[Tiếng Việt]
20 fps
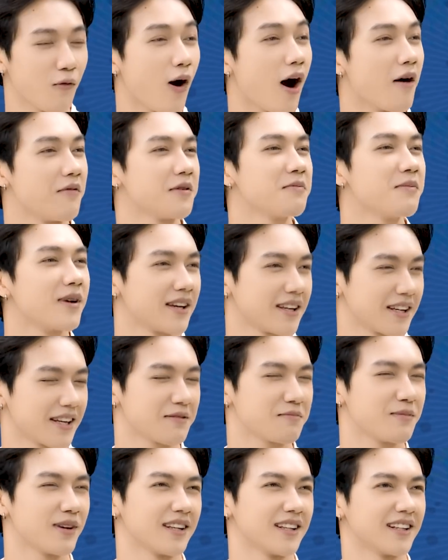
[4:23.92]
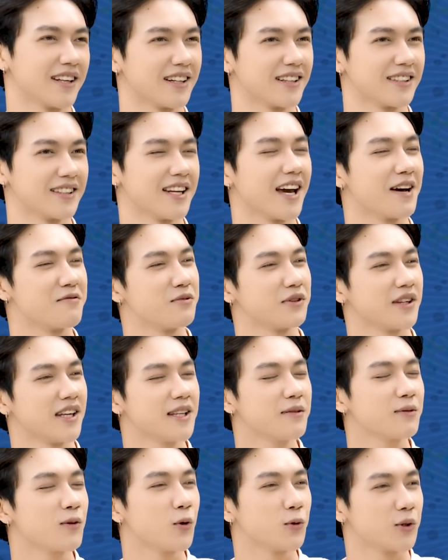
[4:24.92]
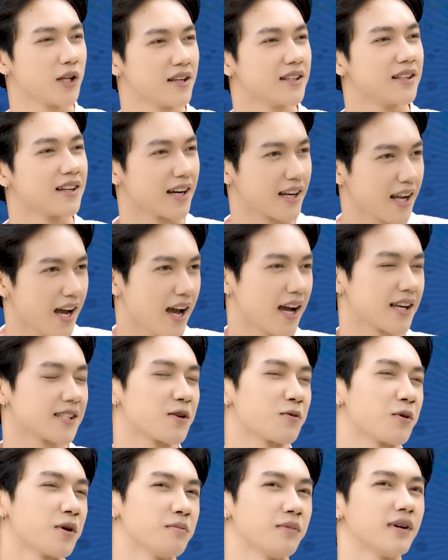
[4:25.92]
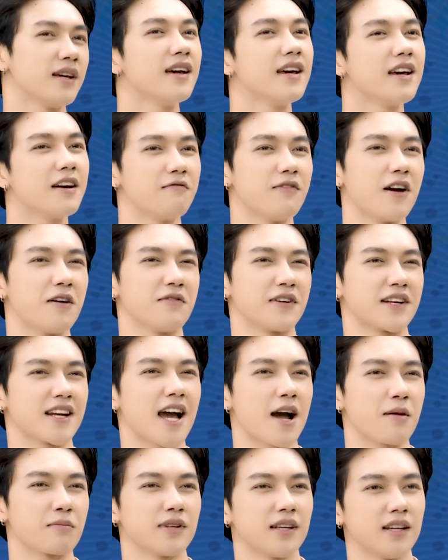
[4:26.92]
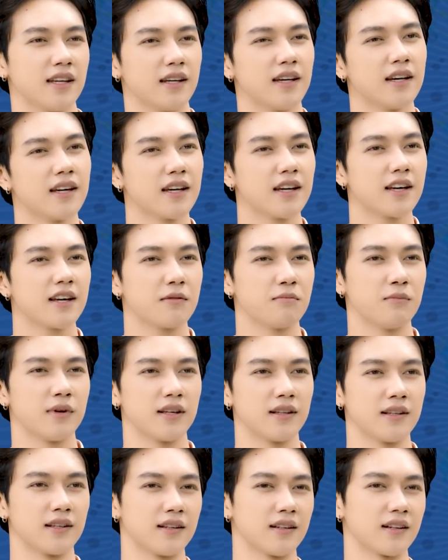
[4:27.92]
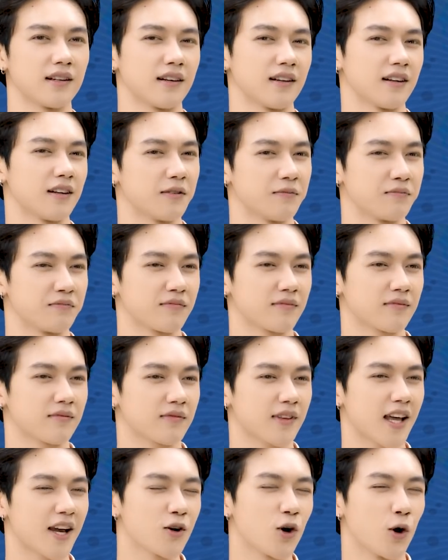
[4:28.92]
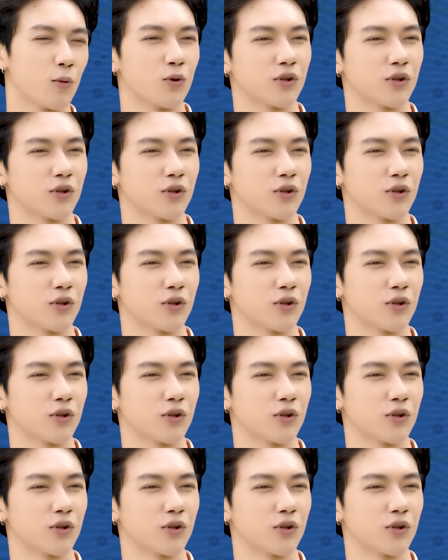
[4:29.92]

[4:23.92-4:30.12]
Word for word: phù hợp với mình, mình nhận một tí, tiếp thu tí từ người ta, xong rồi mình về Việt Nam thì mình uh, thay đổi